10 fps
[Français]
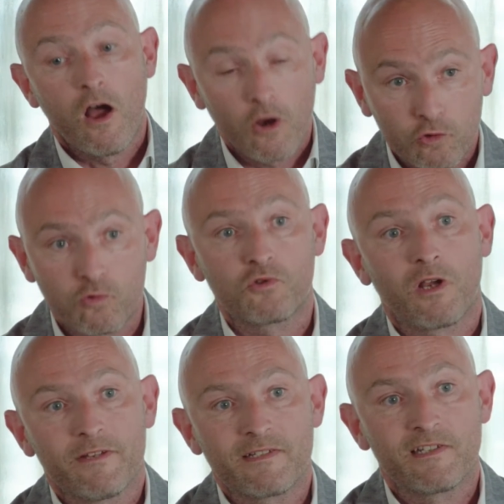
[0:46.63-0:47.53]
un retour
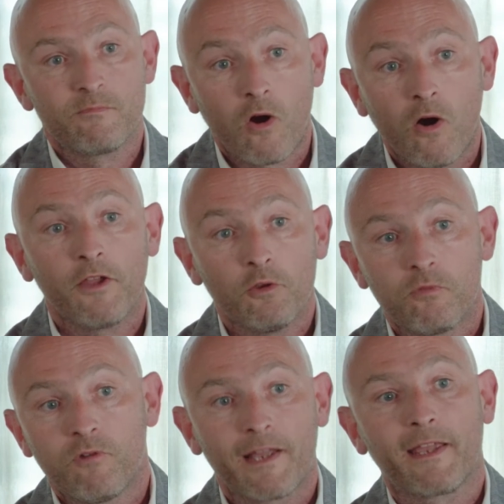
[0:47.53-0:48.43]
sur investissement et de
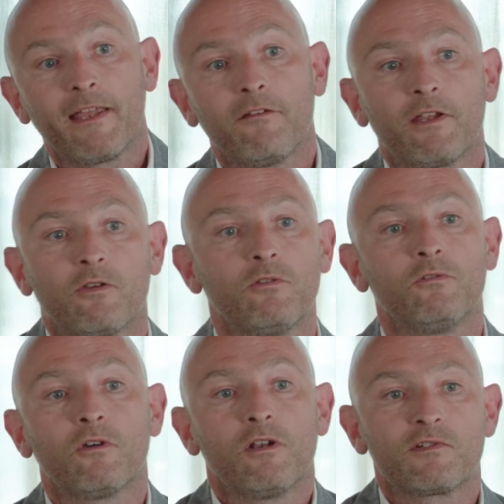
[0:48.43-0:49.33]
pouvoir créer avec
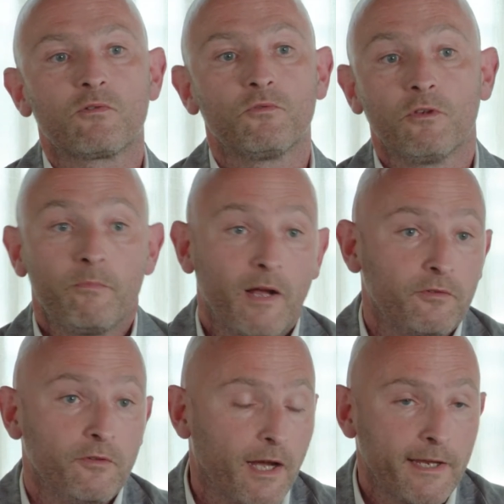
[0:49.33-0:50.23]
eux une relation de
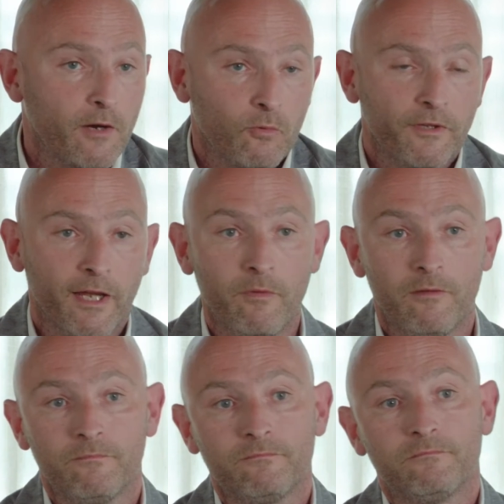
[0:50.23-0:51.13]
partenariat à long terme.